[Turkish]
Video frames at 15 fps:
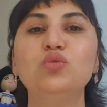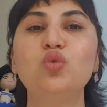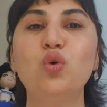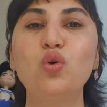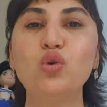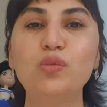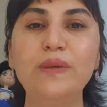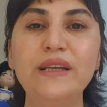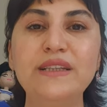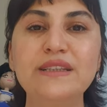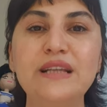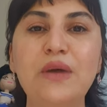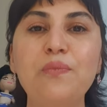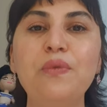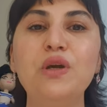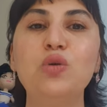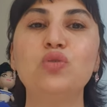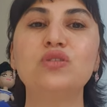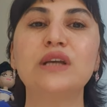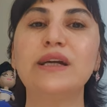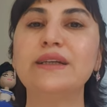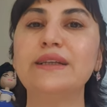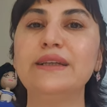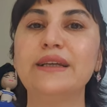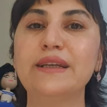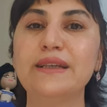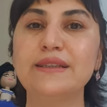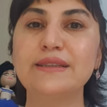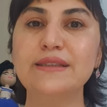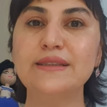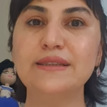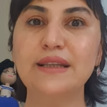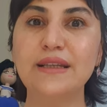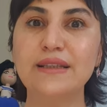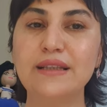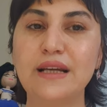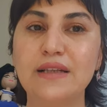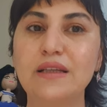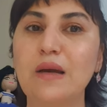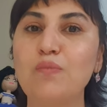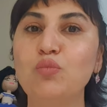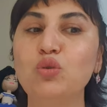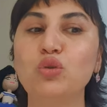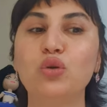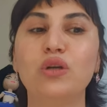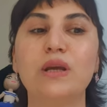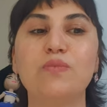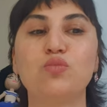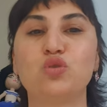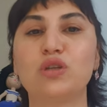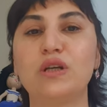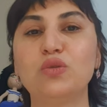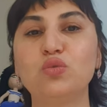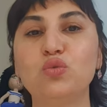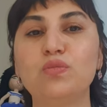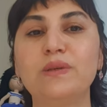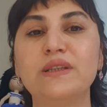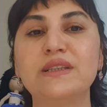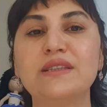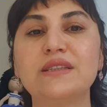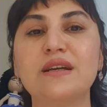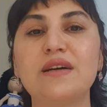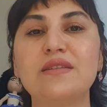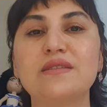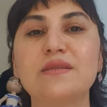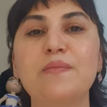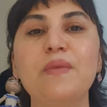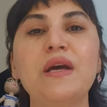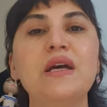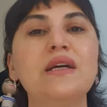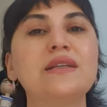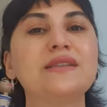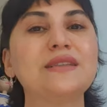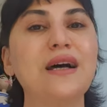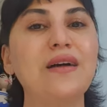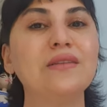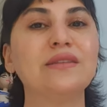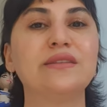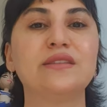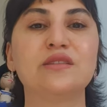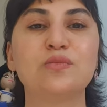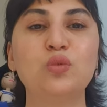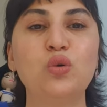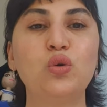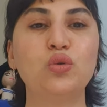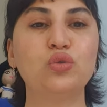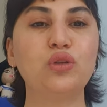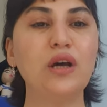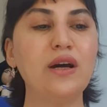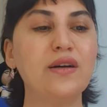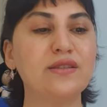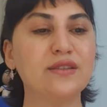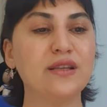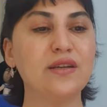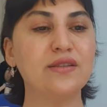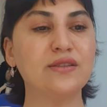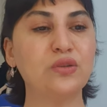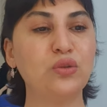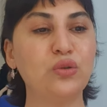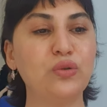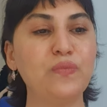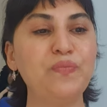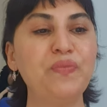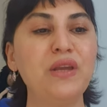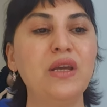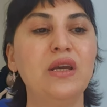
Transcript: Doğru beslenme özellikle gereksiz diyetlerden bu dönem uzak durmanız lazım. Sağlığınız bu konuda hassas diyorum.